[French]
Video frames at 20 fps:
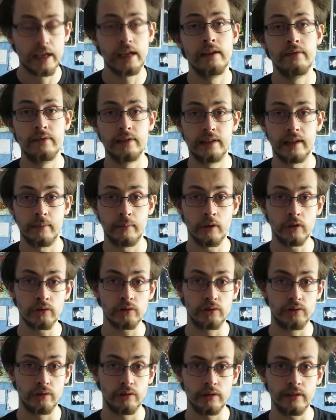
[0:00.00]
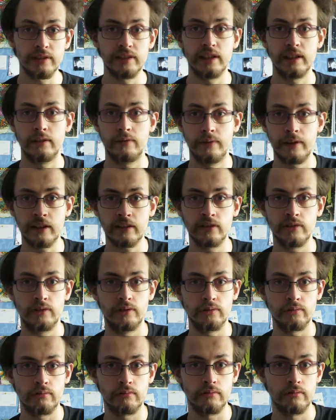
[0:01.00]
évidemment que cette
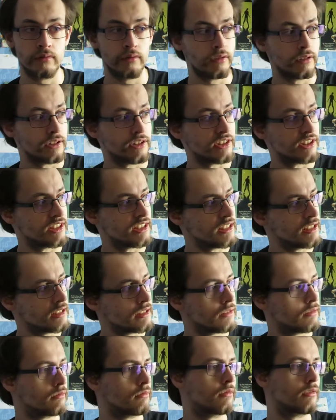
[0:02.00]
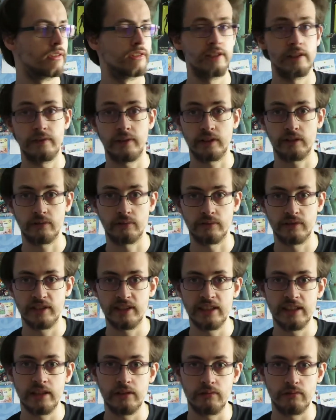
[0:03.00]
version cette version
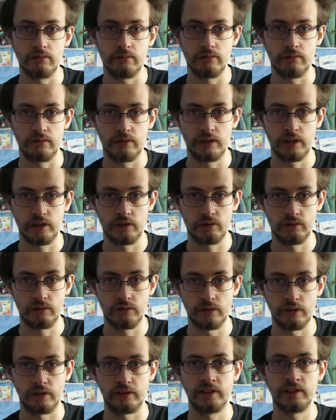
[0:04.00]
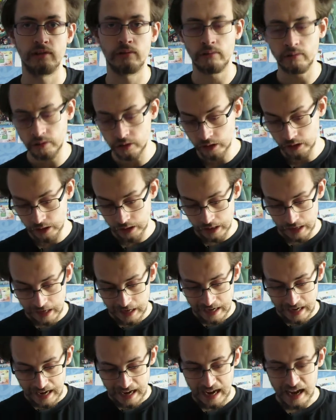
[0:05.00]
ci des jeux d'un roue
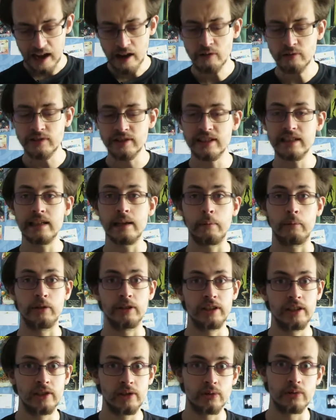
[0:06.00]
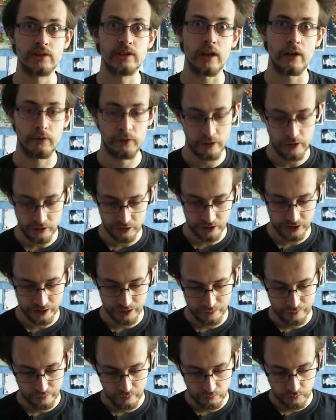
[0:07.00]
a aussi la protection Star
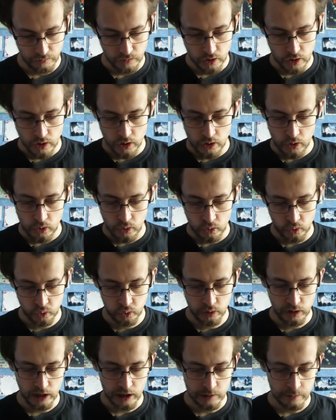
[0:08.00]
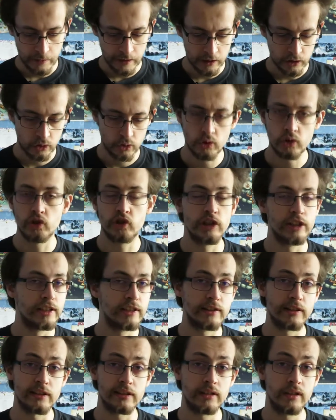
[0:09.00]
Force. Je vous cache pas que je l'ai
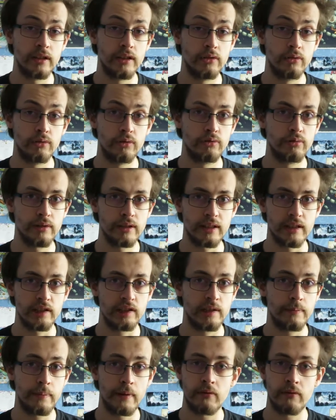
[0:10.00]
désinstallé de suite et j'ai